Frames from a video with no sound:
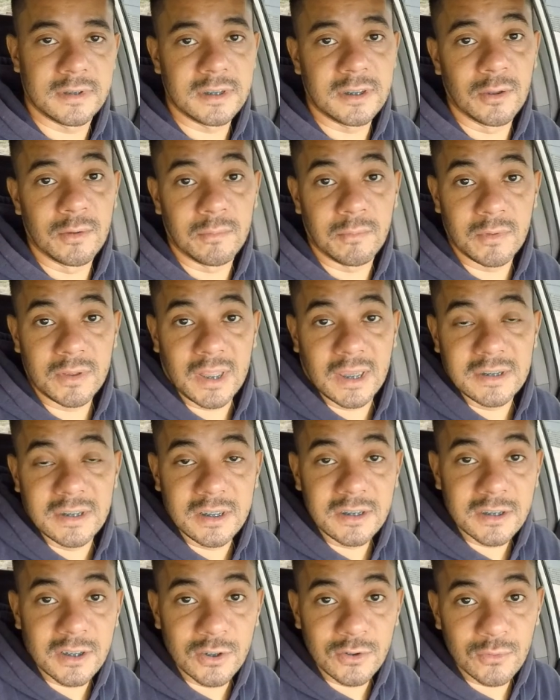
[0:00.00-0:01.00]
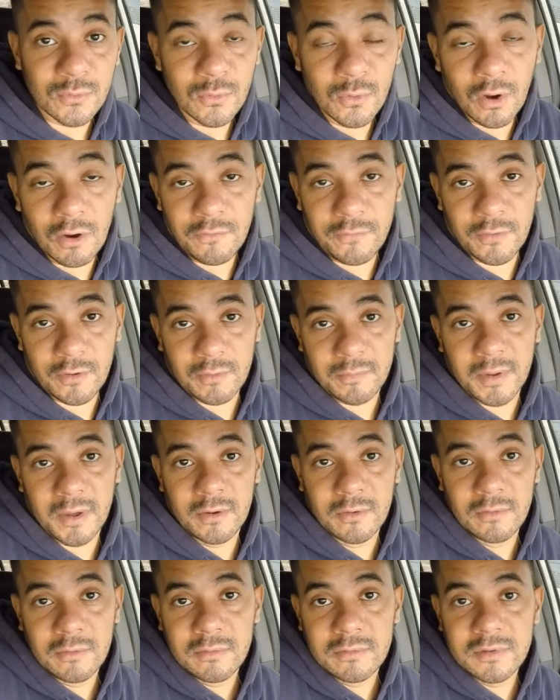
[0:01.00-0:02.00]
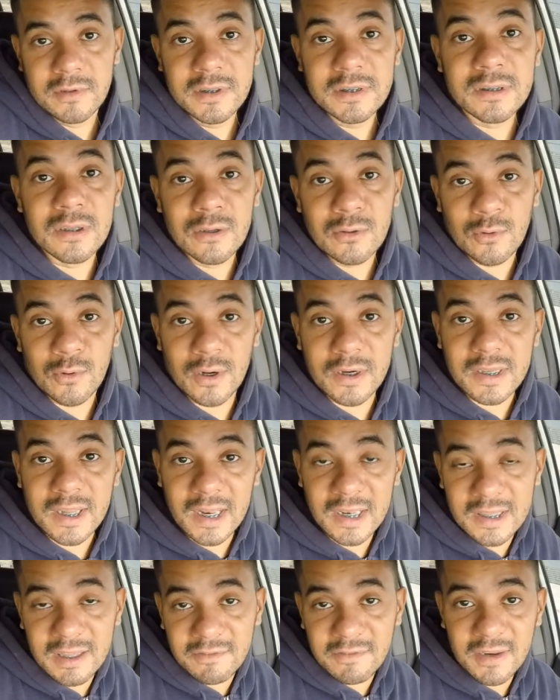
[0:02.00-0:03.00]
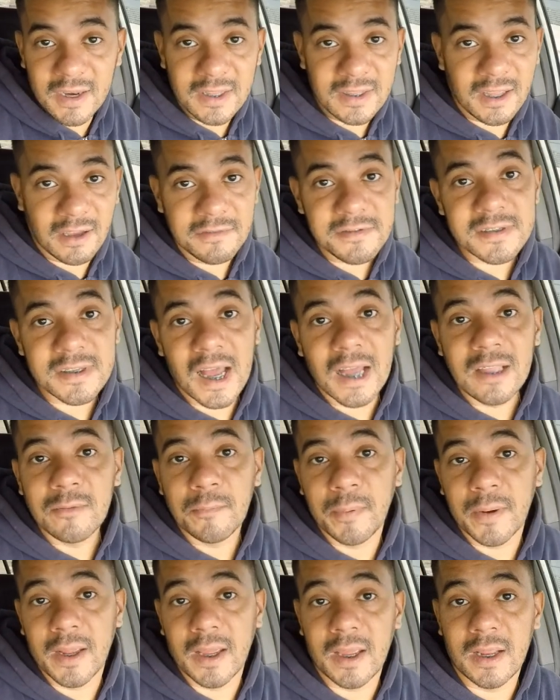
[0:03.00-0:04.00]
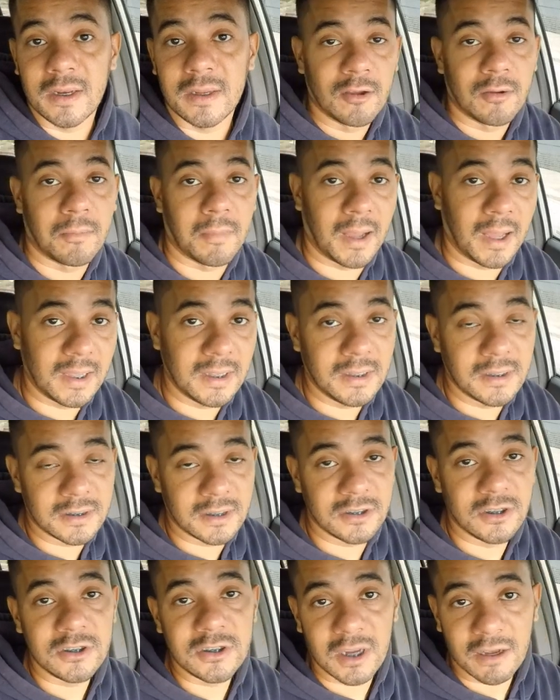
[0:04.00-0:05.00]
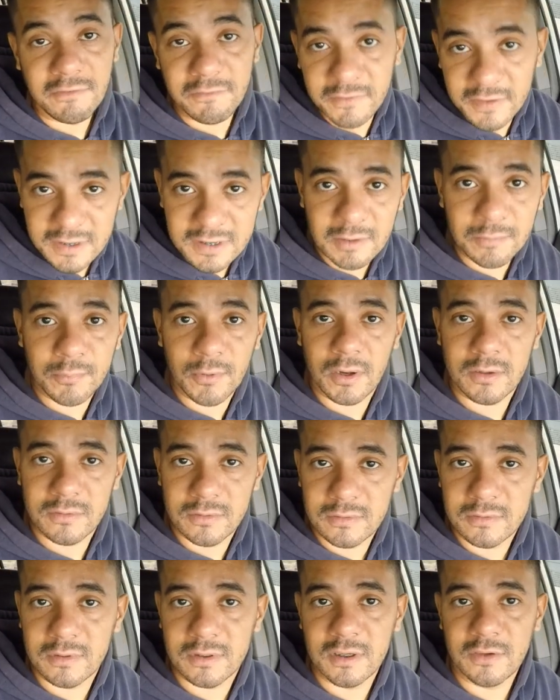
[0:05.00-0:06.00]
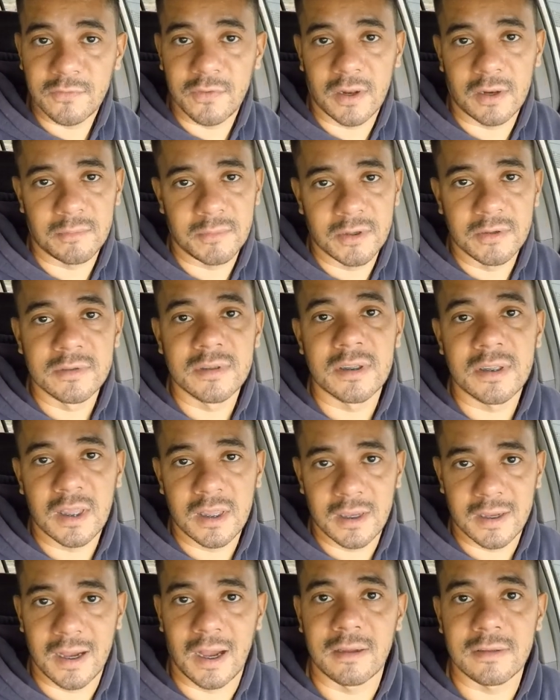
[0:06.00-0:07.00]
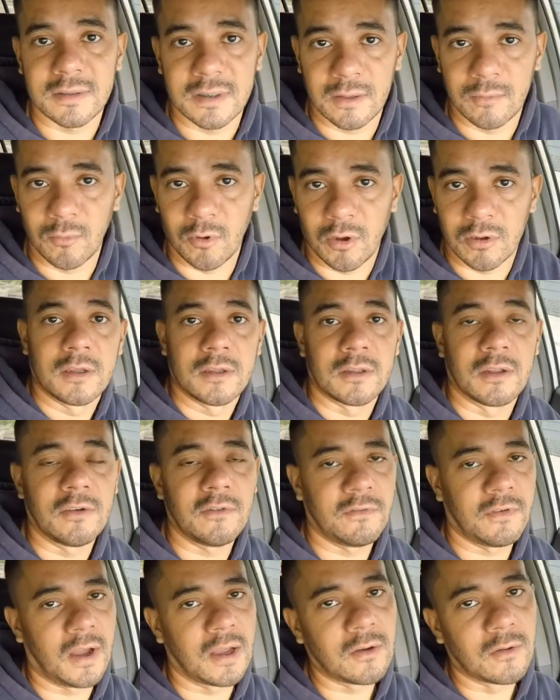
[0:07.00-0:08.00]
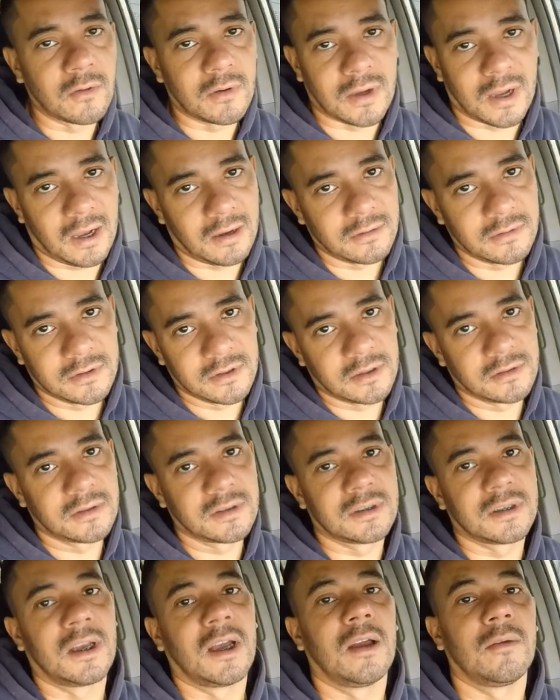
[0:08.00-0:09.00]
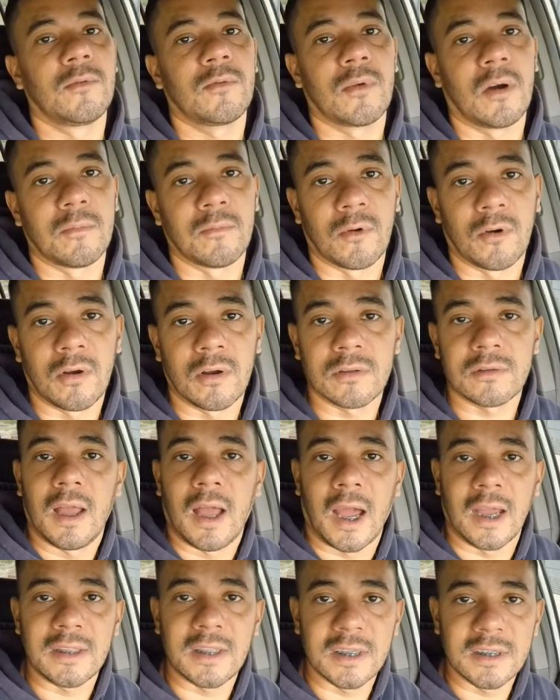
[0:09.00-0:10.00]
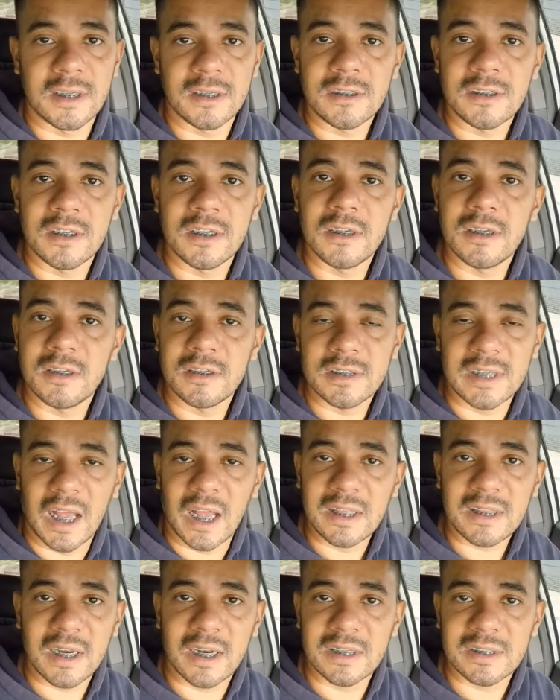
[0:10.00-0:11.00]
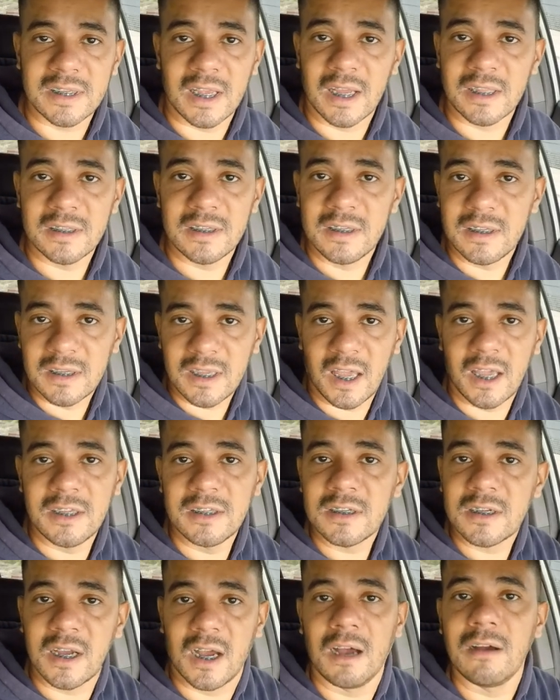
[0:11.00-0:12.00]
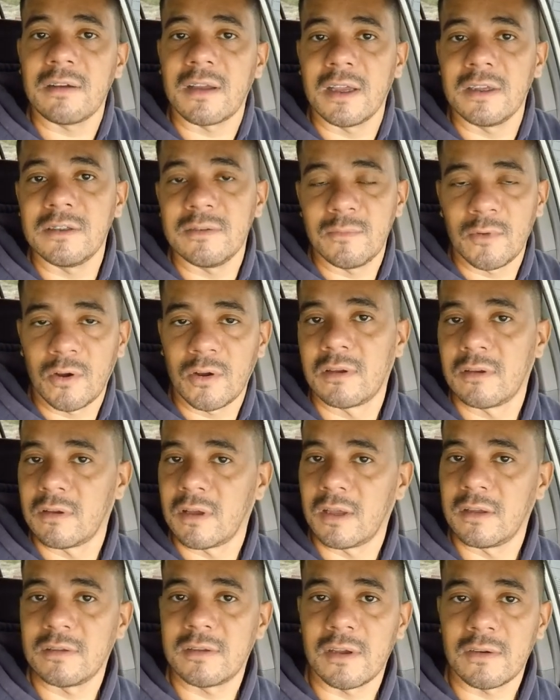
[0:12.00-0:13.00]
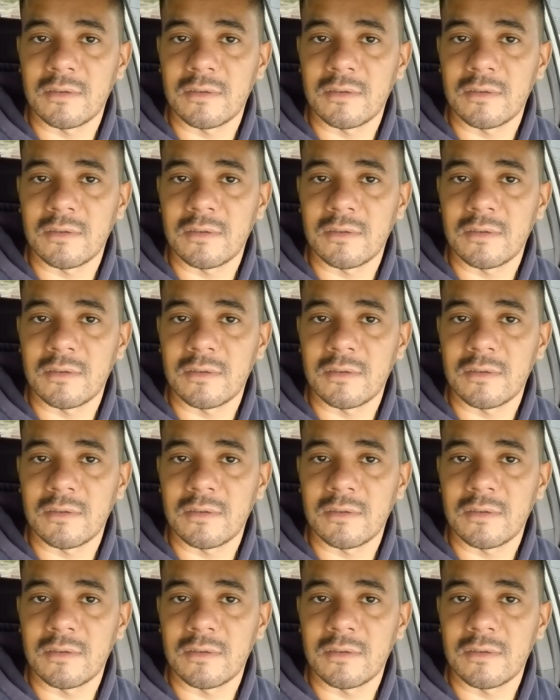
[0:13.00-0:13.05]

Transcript: e tem muita gente que julgou, falou: Meu, o instrutor dele deveria ter avisado pra ele. Mas a gente avisa pro aluno. A gente fala: Meu, você tem carro, você tem moto. Não vai com o carro no dia do exame, com a moto. Aí tem gente que sai atrasada e quer ir de carro, quer ir de moto. Aí o que